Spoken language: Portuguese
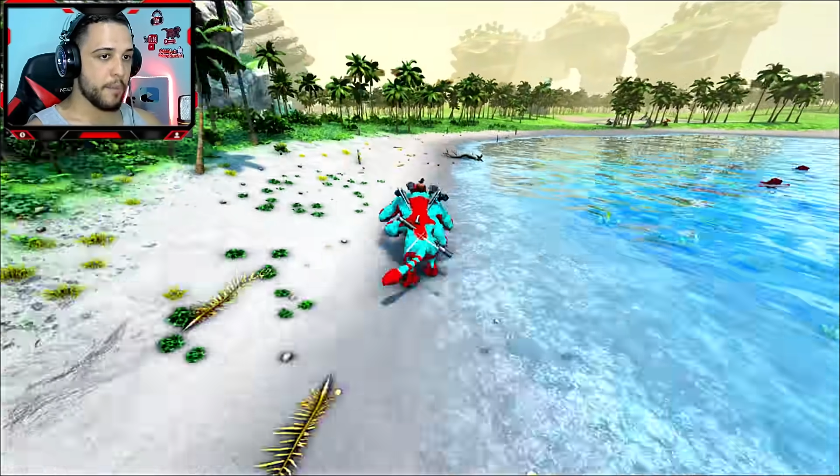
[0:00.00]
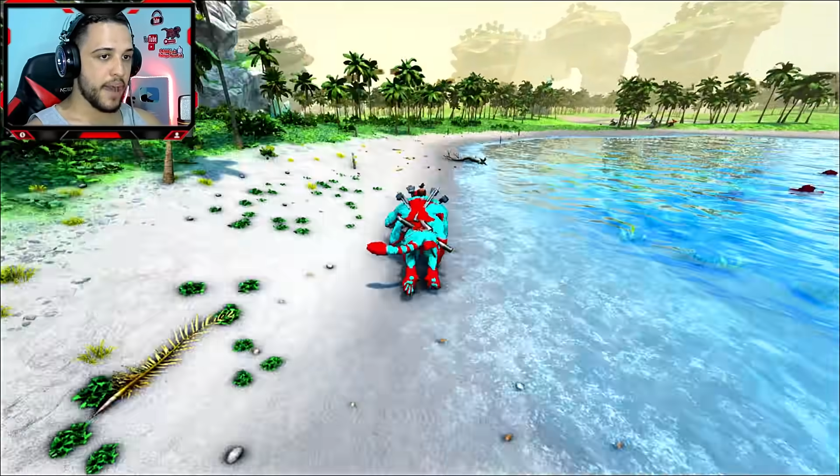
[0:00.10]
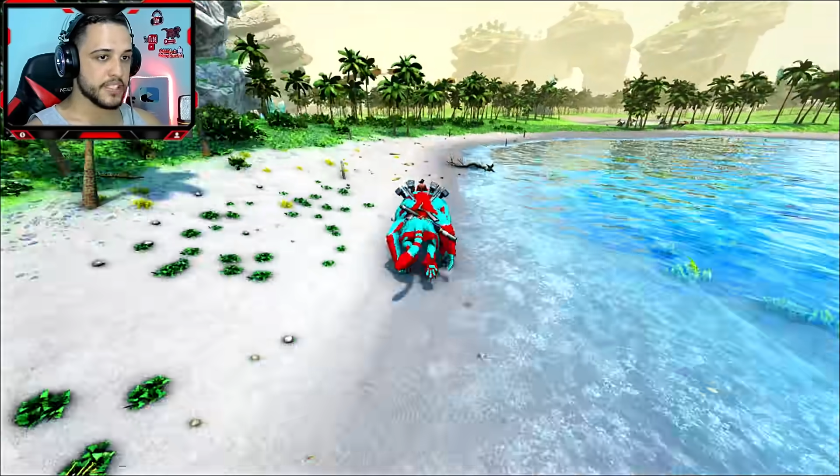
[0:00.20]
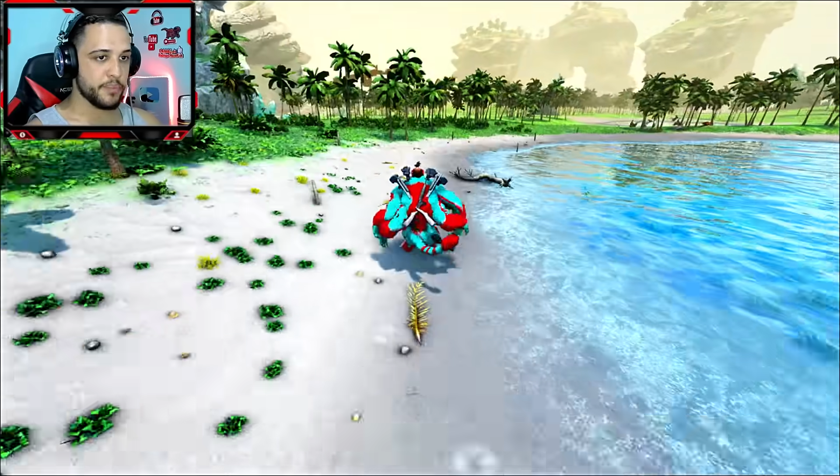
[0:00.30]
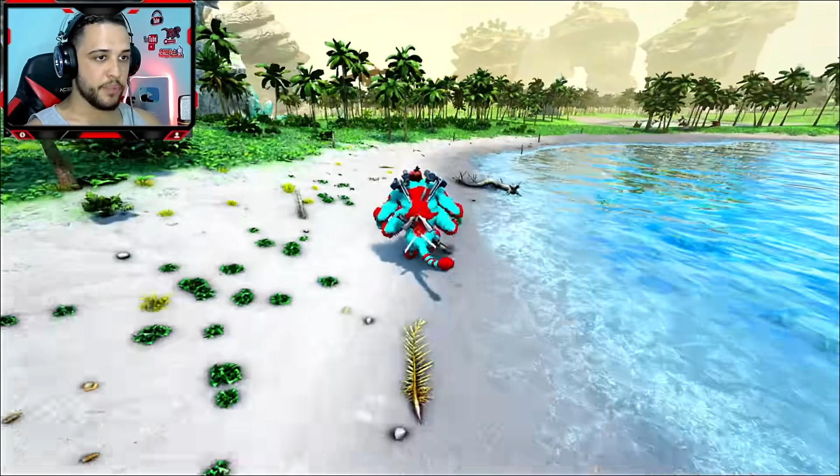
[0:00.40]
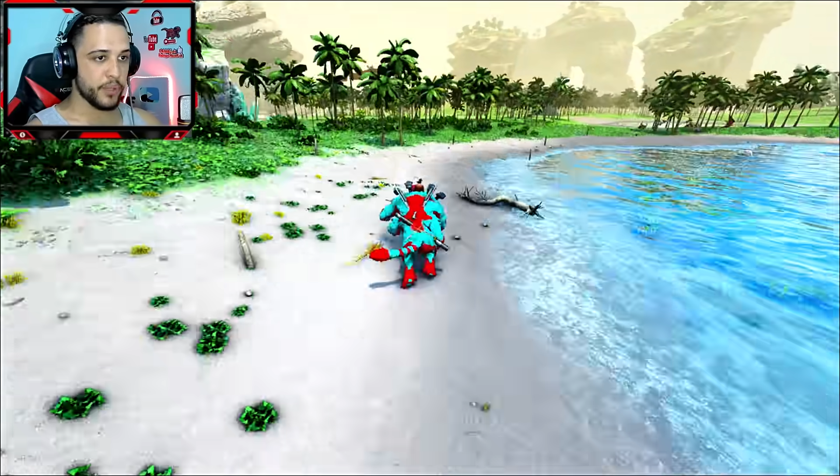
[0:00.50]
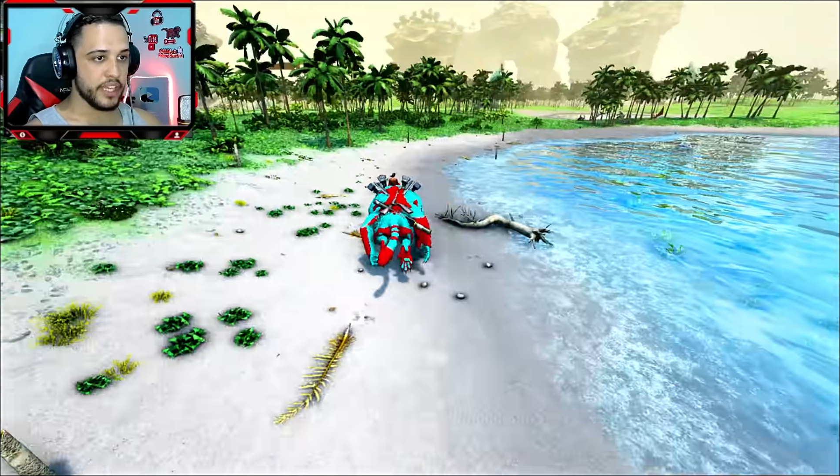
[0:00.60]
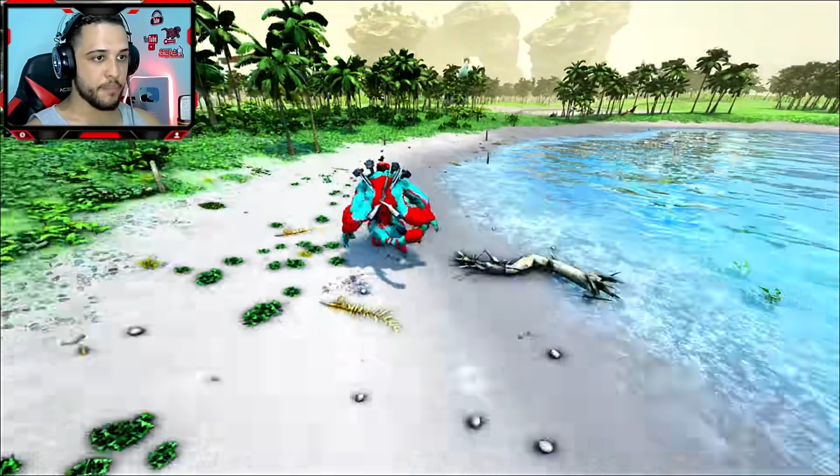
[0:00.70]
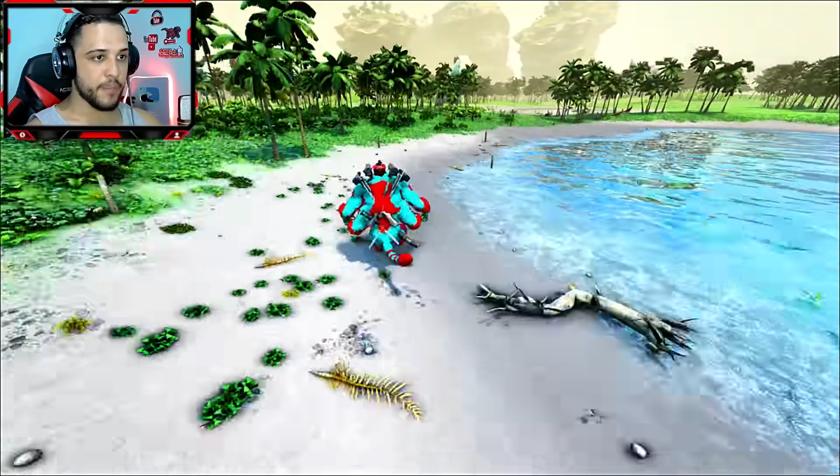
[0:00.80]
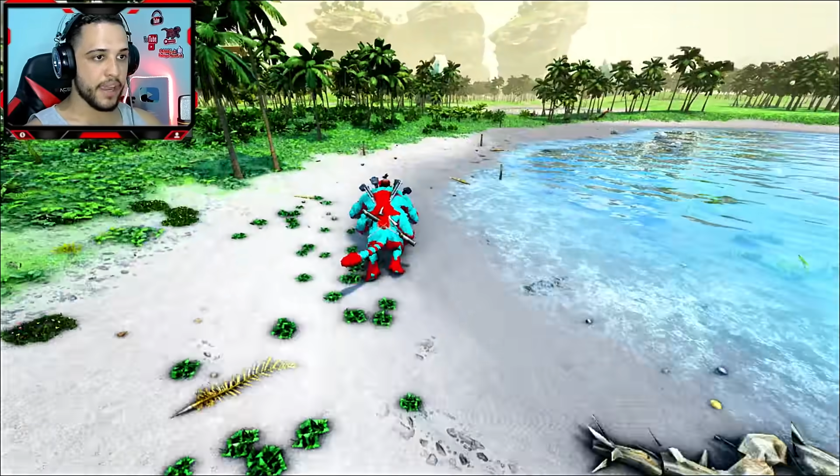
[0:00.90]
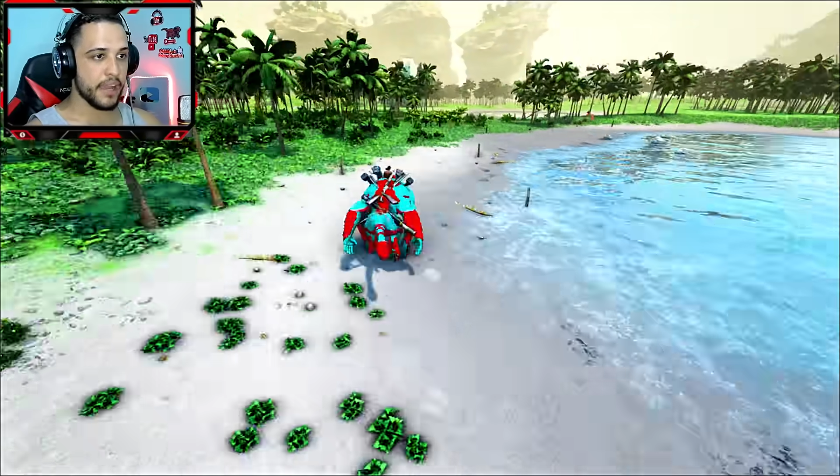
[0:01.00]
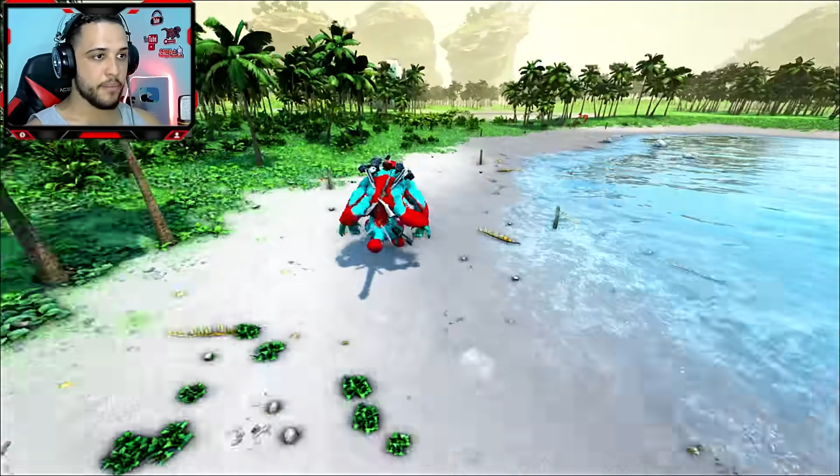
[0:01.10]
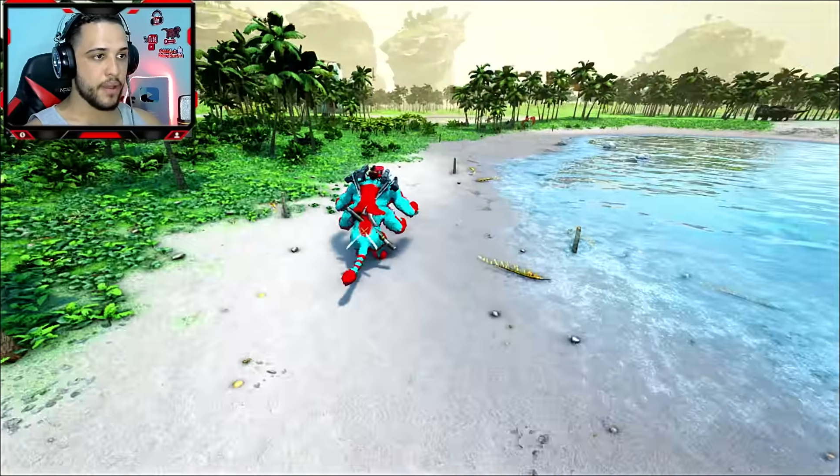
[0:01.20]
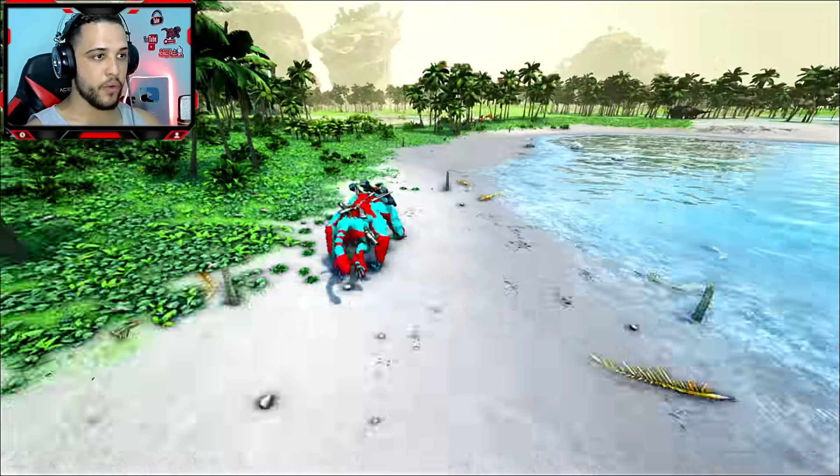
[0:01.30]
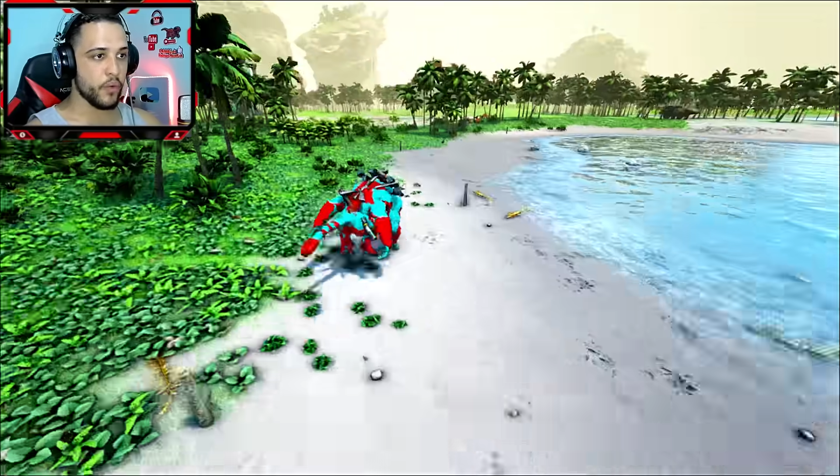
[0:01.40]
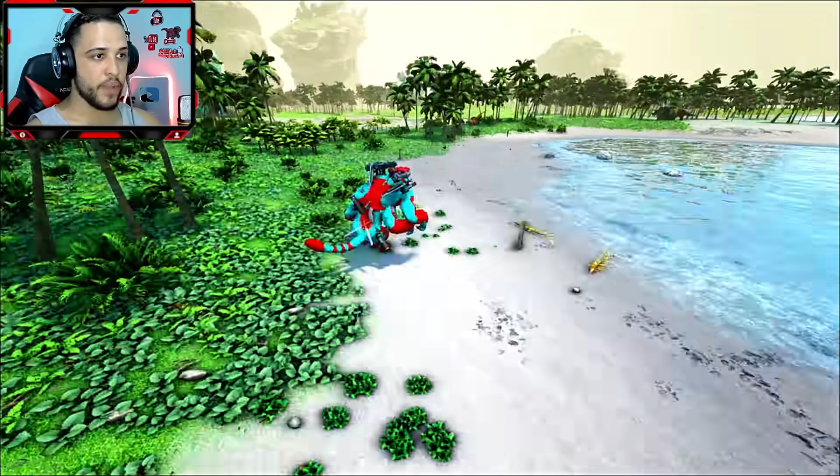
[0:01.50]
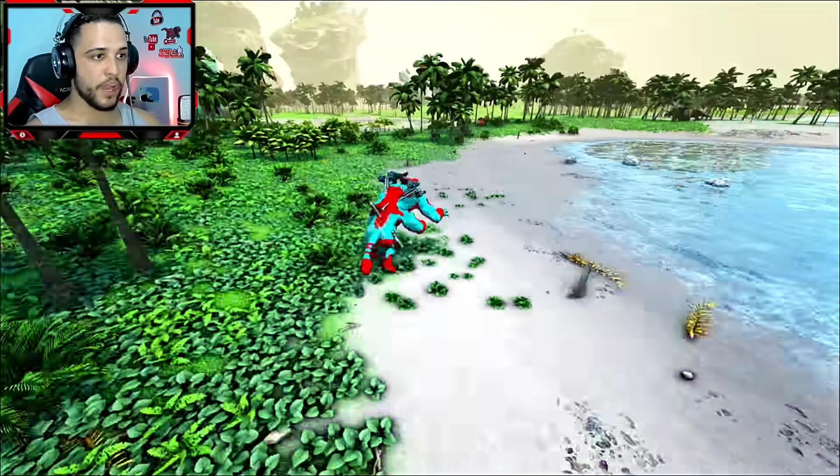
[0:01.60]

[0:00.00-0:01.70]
base. Porque a mega, a,